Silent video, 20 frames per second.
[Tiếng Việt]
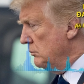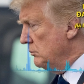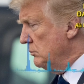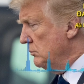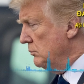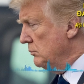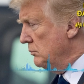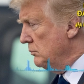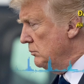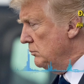
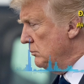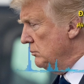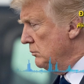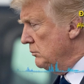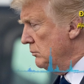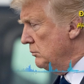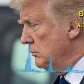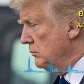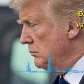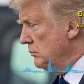đấy đó là
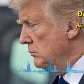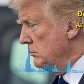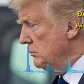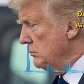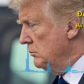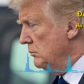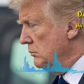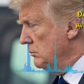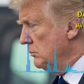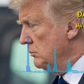hoàn
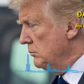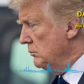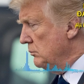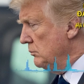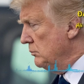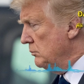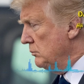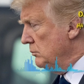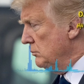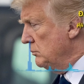toàn sai bởi vì
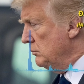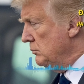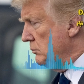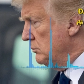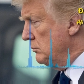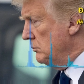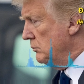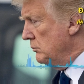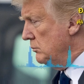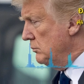cái đứa
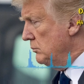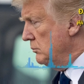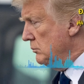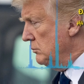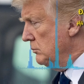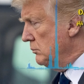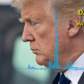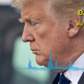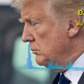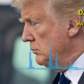bé đó, đó
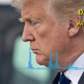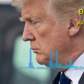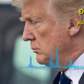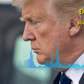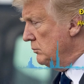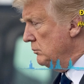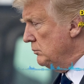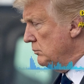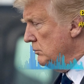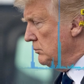là
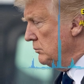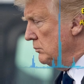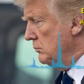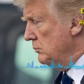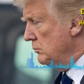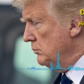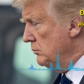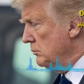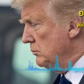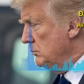con nuôi